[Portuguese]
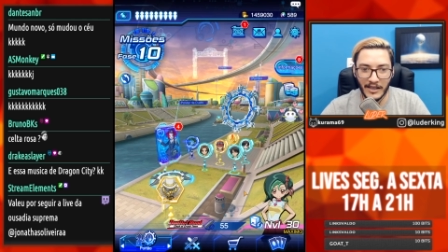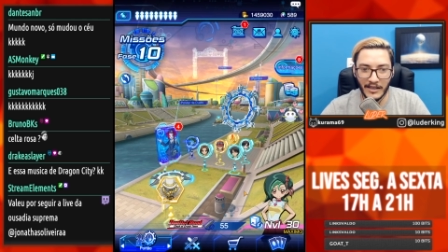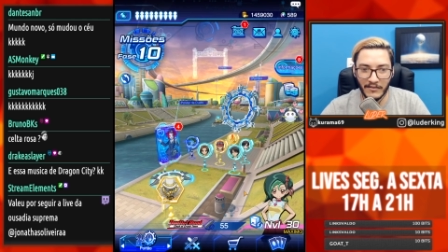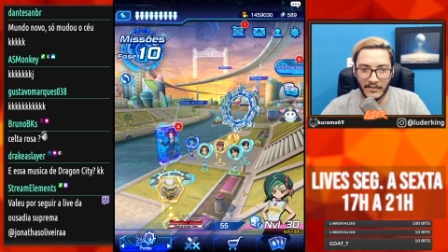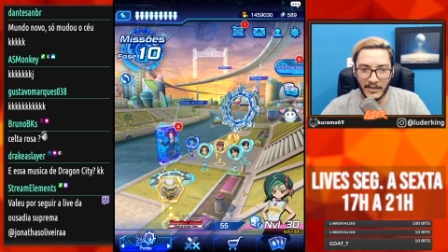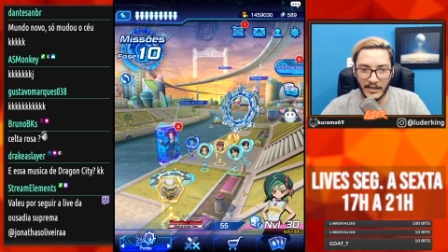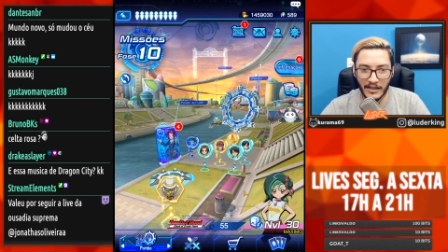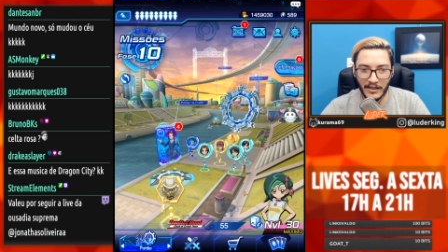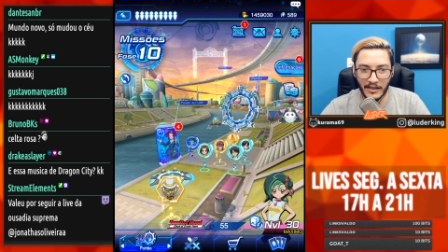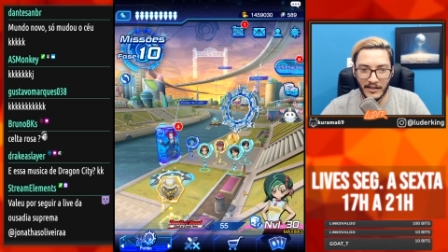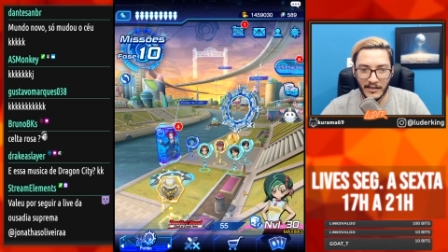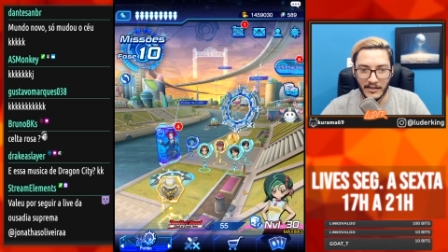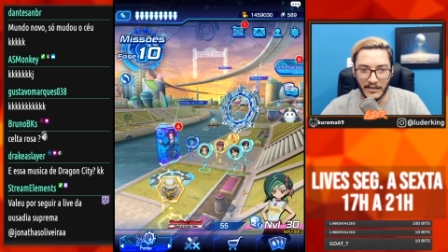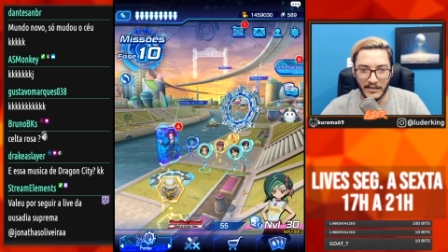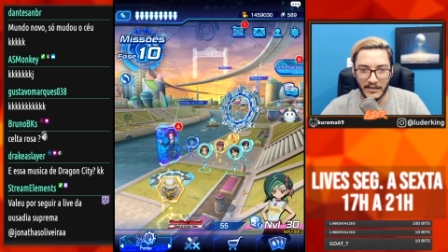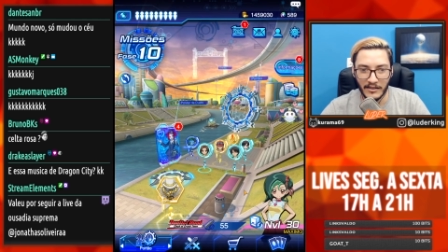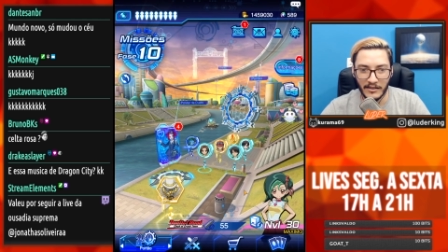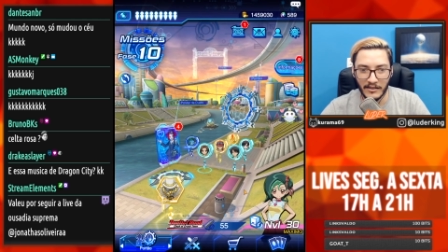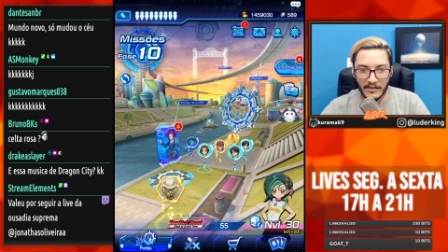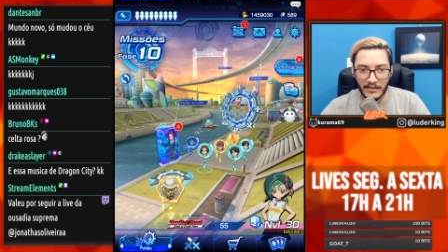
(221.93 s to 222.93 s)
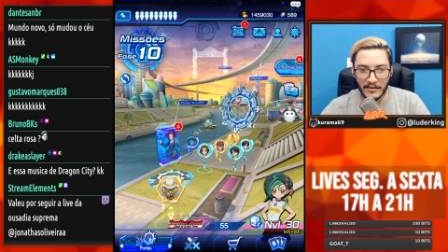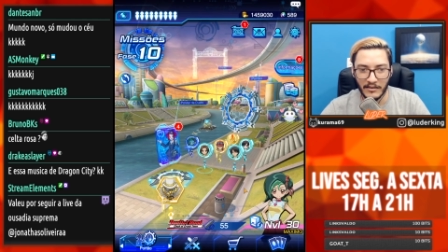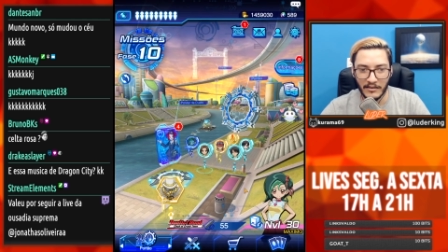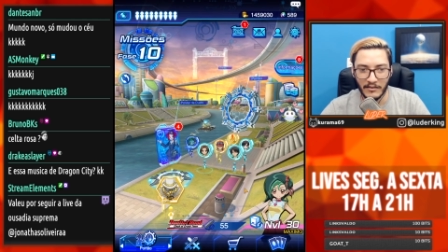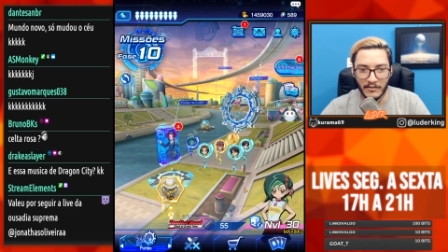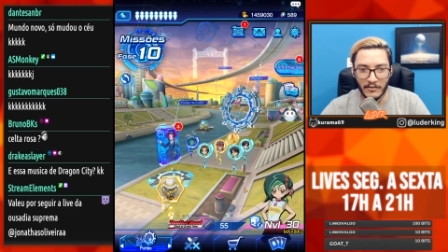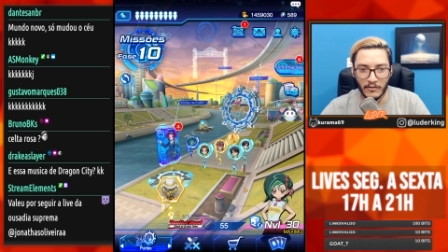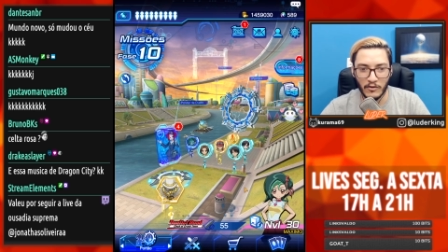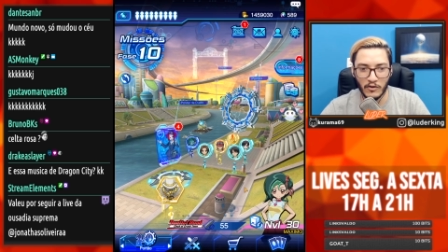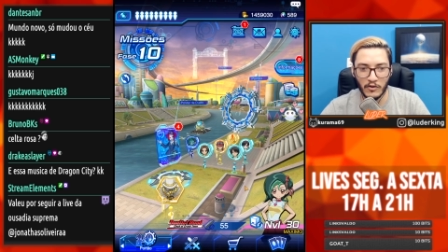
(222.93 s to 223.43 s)
Quem vem lá?
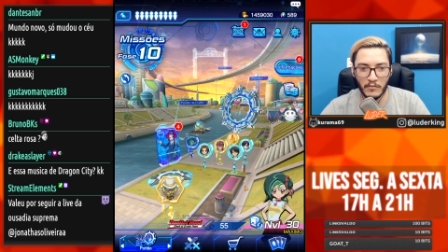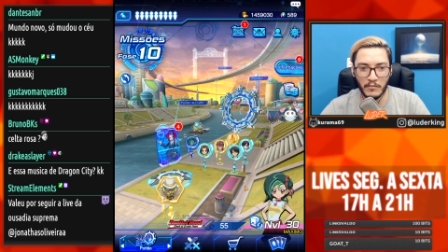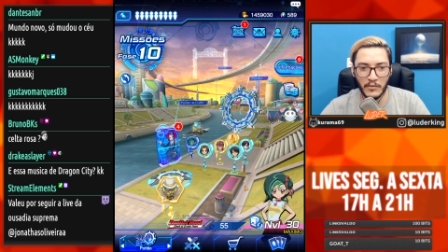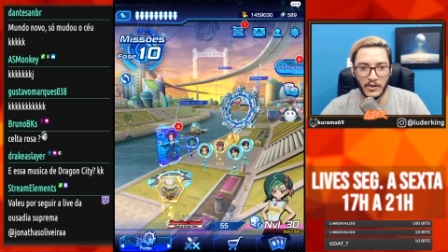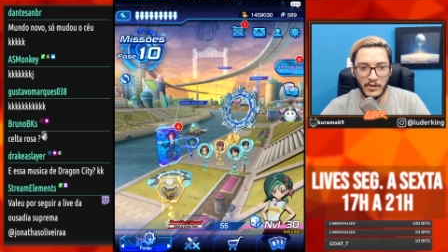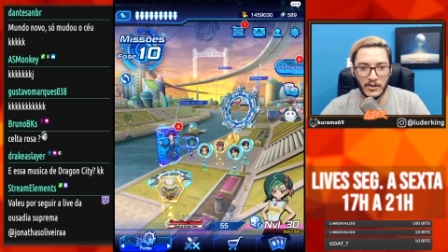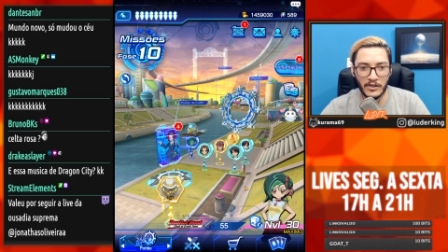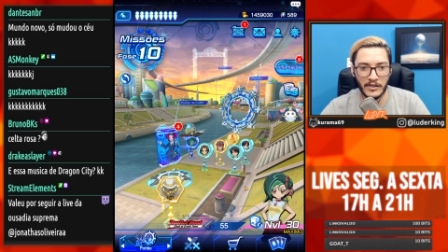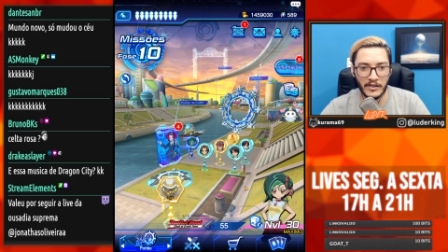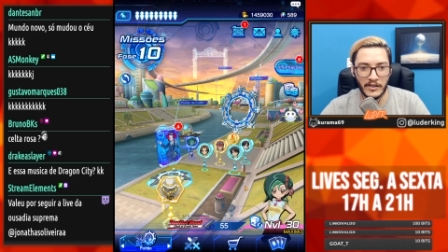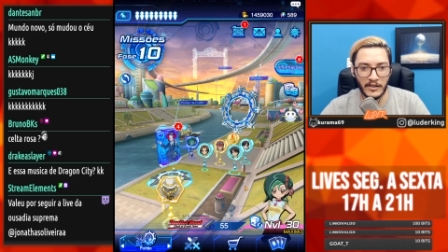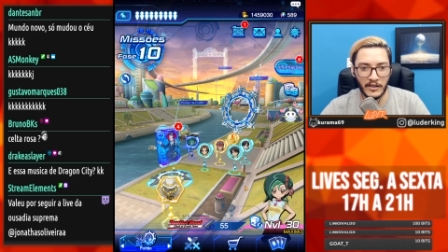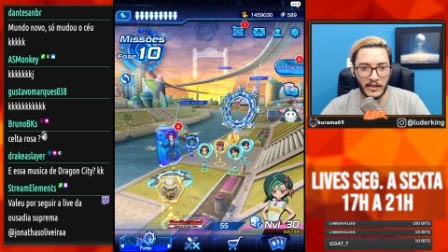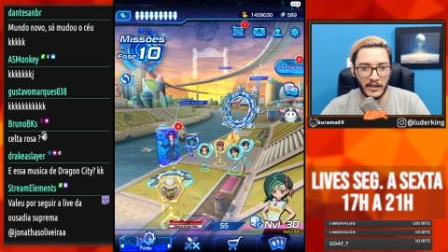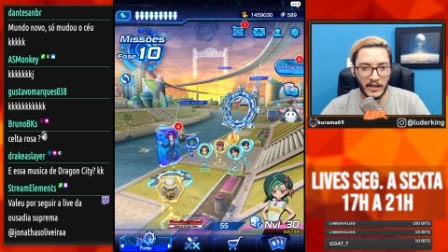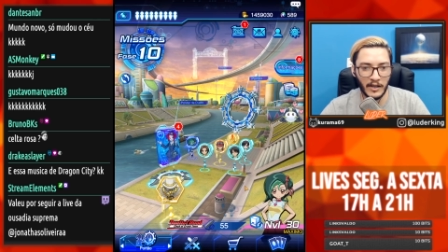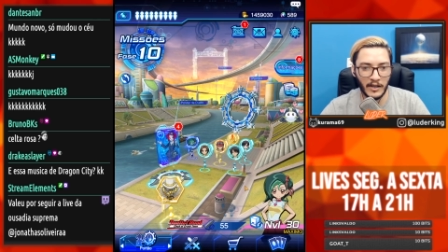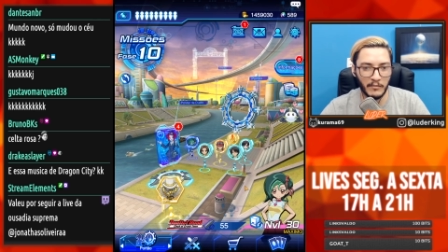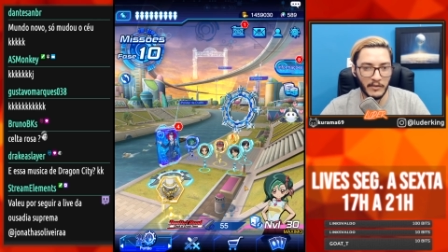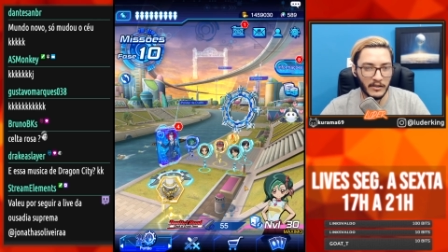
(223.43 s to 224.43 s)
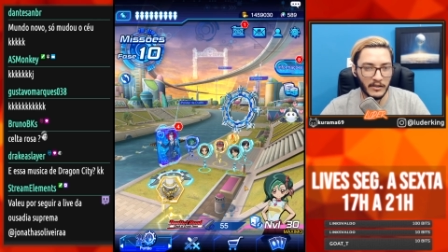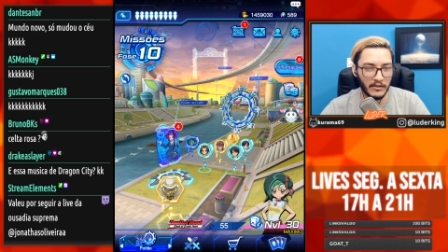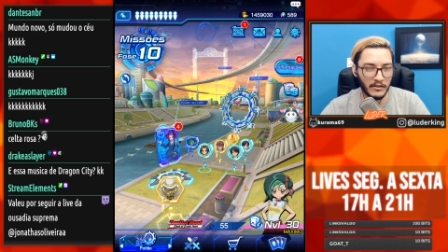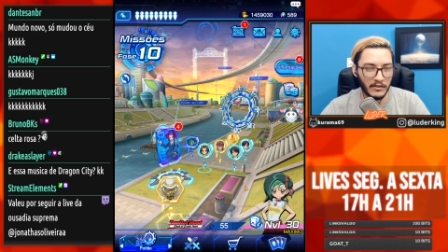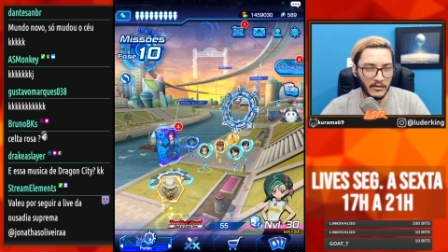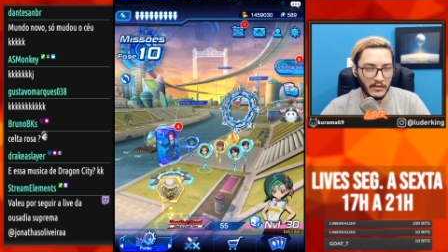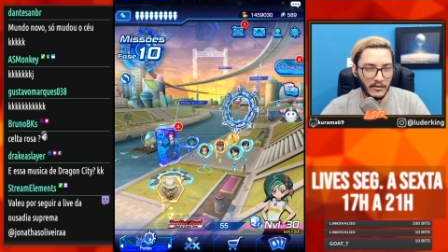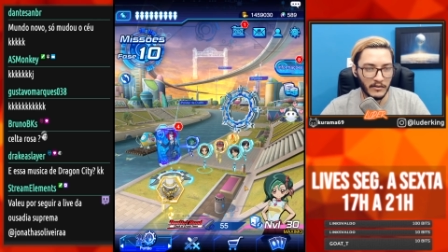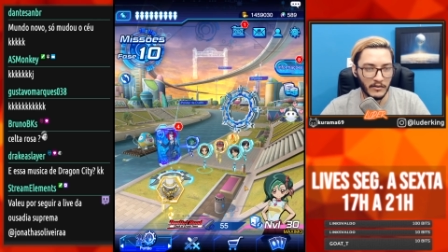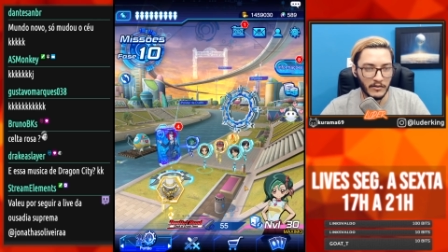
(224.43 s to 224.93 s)
Uns bichos estranhos, mano.
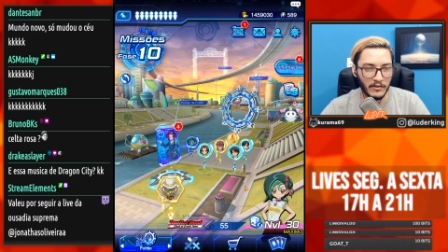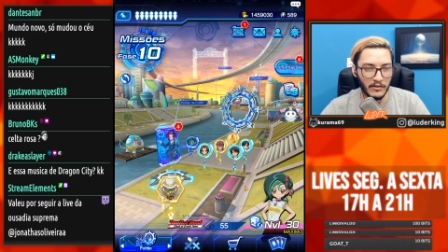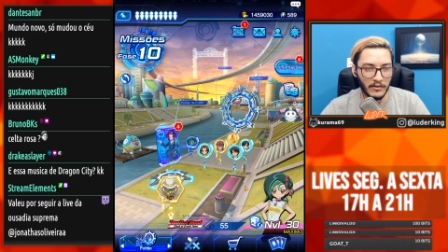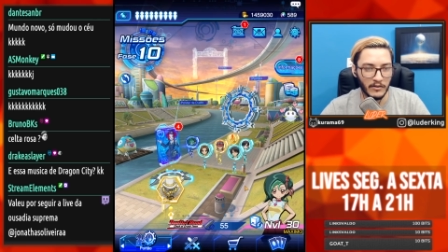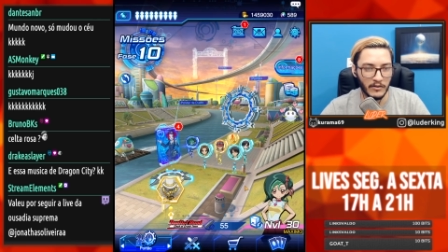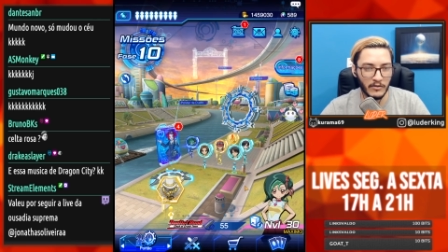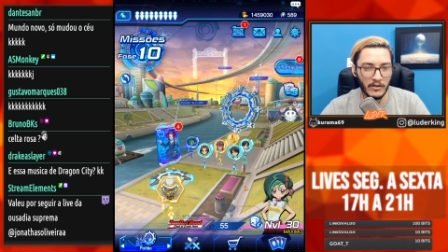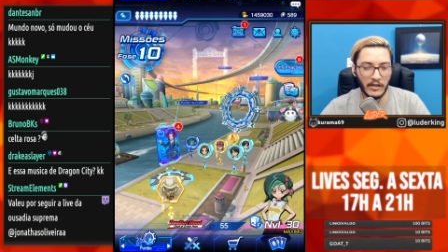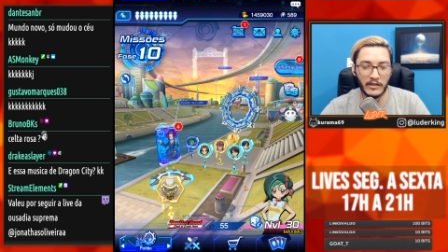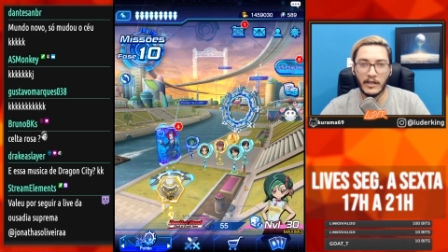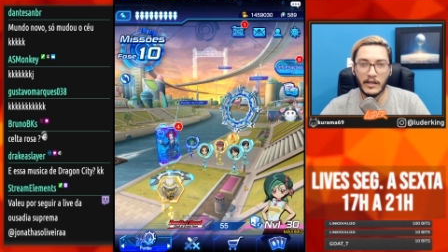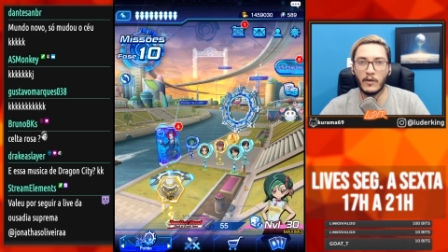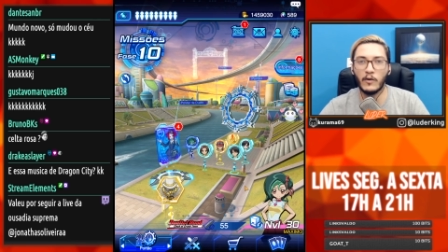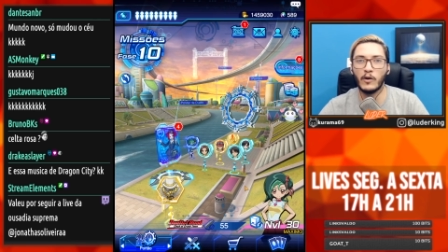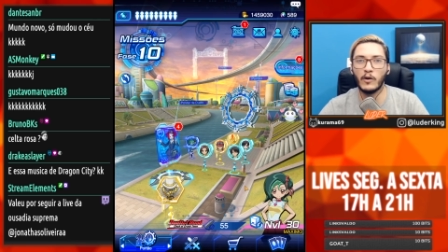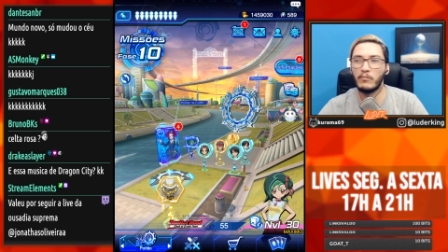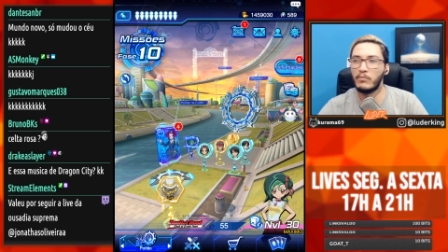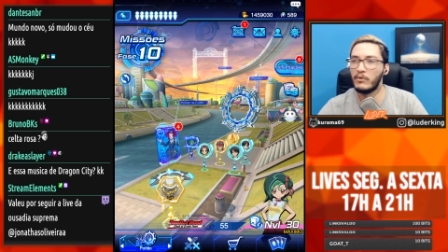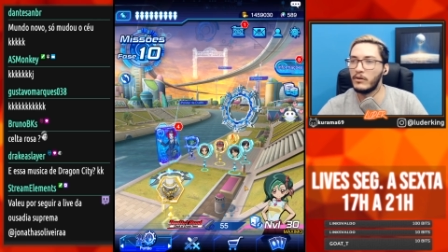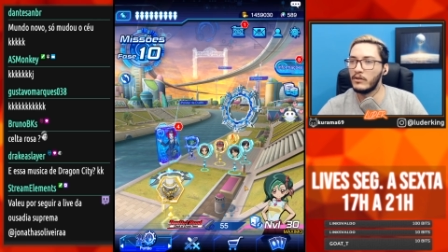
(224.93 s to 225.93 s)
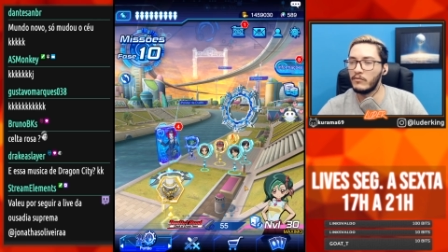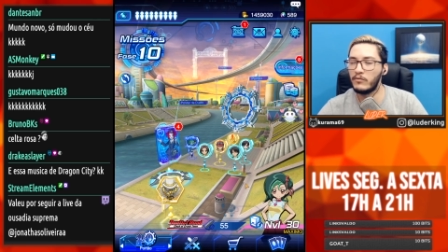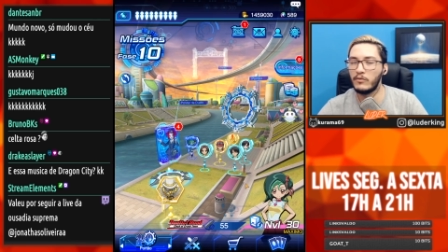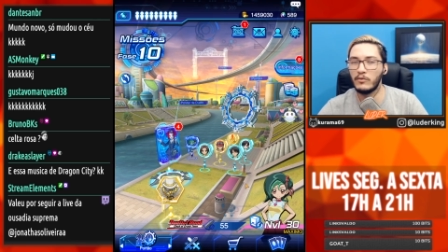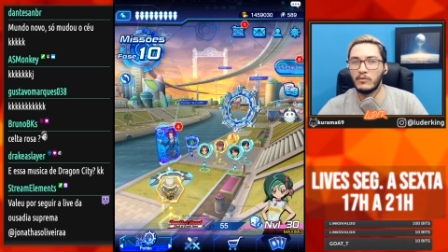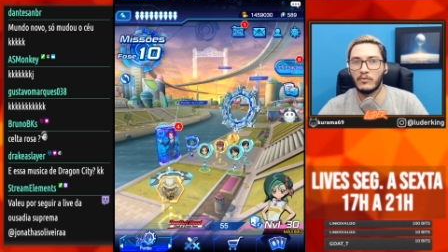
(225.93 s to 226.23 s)
Só tem robô no